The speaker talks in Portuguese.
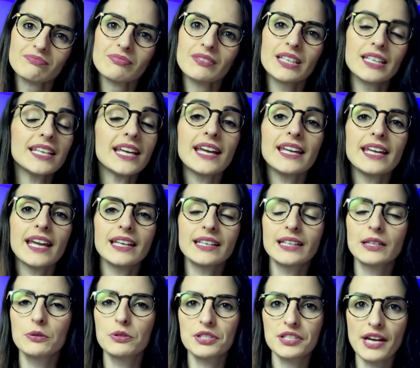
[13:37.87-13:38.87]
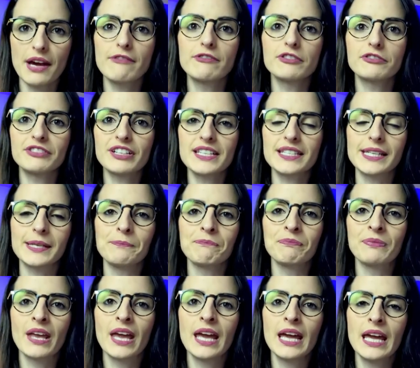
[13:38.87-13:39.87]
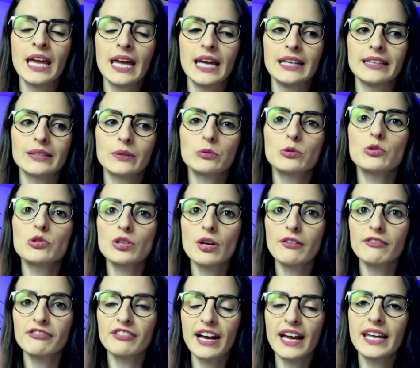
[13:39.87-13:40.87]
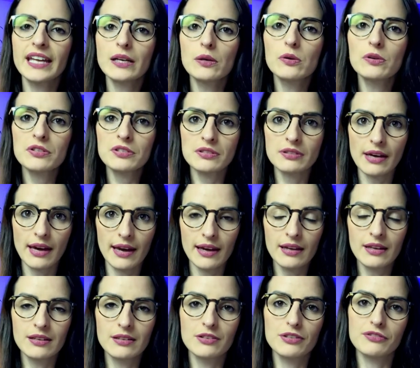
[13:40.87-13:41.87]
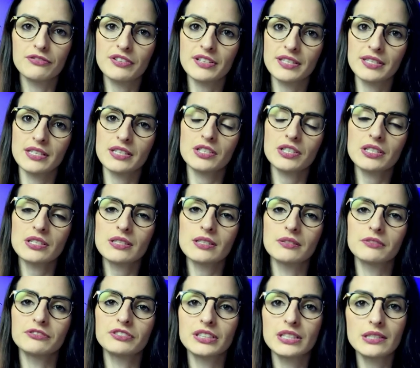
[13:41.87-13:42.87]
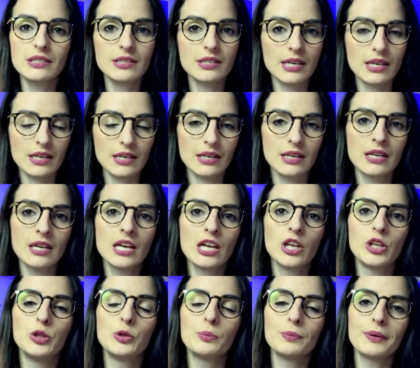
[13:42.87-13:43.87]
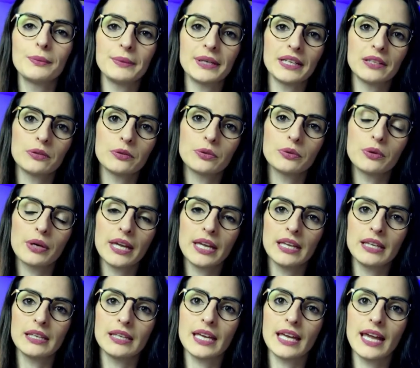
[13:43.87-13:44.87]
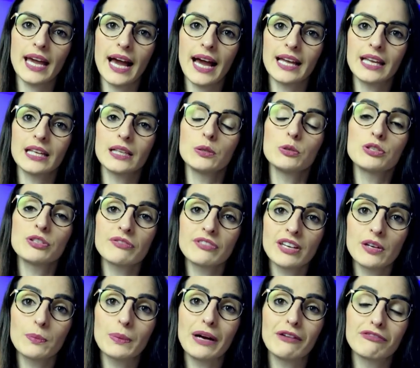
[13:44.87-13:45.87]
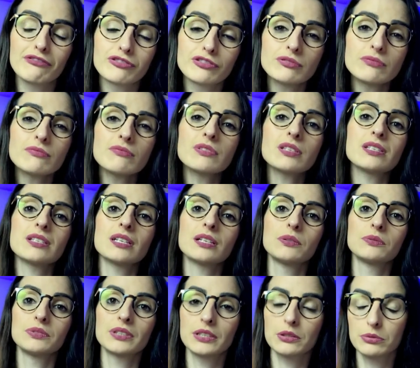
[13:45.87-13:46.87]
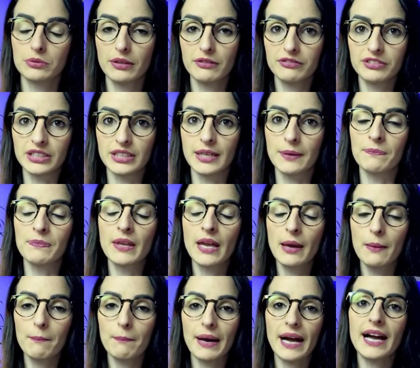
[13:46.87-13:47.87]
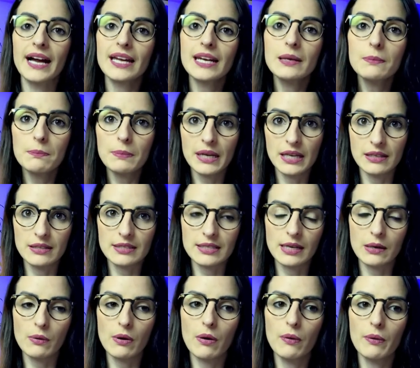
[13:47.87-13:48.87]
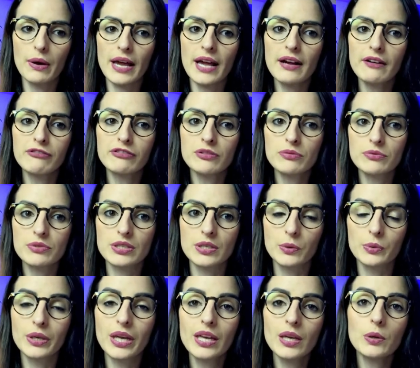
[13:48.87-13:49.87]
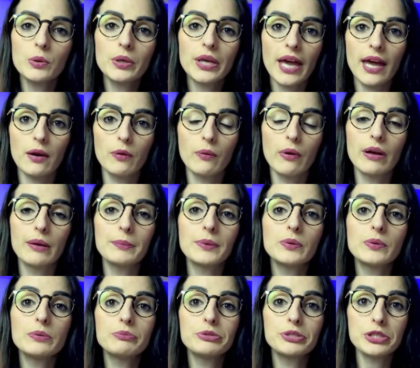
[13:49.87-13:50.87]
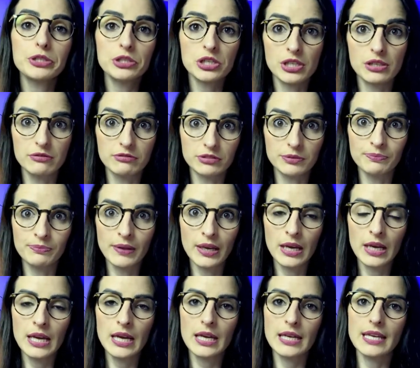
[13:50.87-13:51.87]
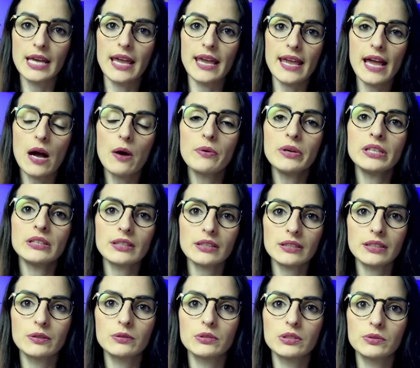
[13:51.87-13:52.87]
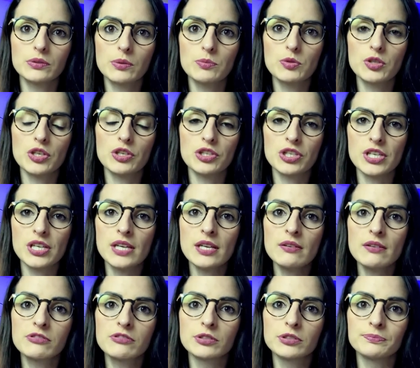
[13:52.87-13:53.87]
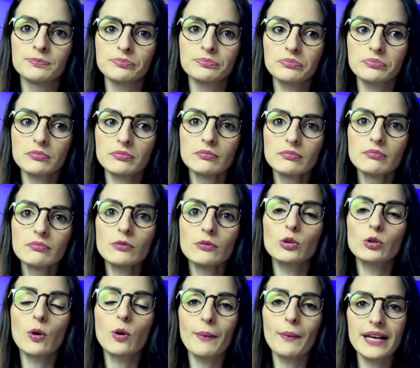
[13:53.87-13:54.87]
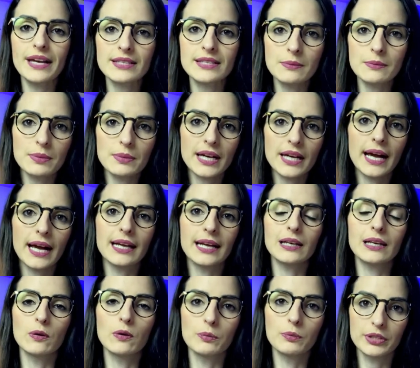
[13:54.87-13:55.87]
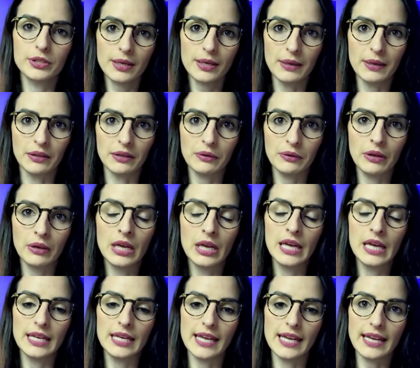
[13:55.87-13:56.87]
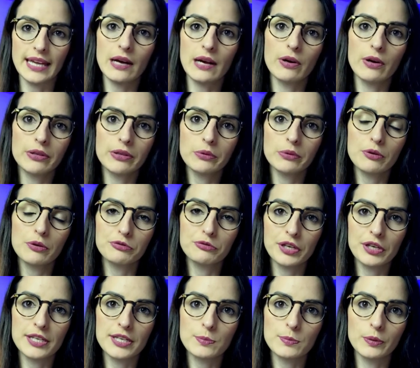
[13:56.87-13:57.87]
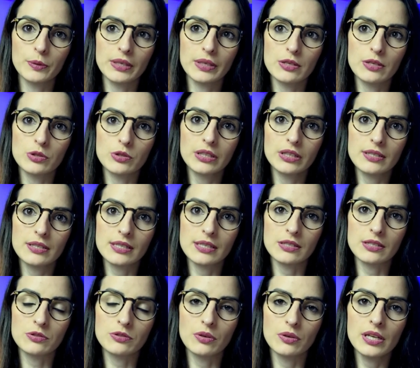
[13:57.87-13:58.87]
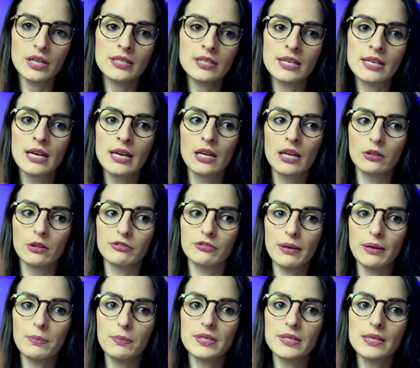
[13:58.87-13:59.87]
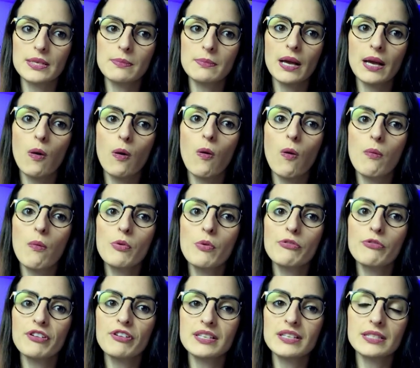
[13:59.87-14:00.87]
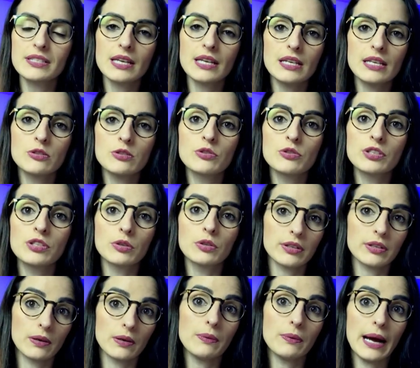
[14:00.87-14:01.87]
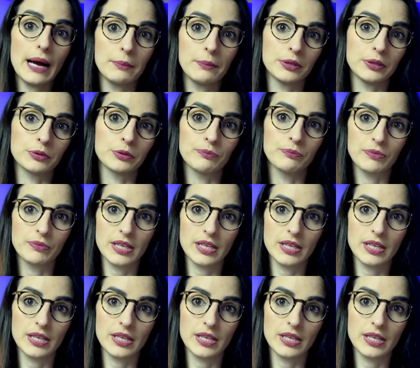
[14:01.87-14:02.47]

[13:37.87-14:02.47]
E aí é inegociável fazer. Então tu só vai gostar de fazer gestão financeira no momento em que aquilo tiver uma função na tua vida. Para e pensa qual é a função, o que, que eu quero, qual é meu objetivo. E aí, ao entender o teu objetivo, tu começa a empregar aquele comportamento. E aí agora no que eu for responder as outras questões, tu vai perceber como fazer isso se tornar um hábito.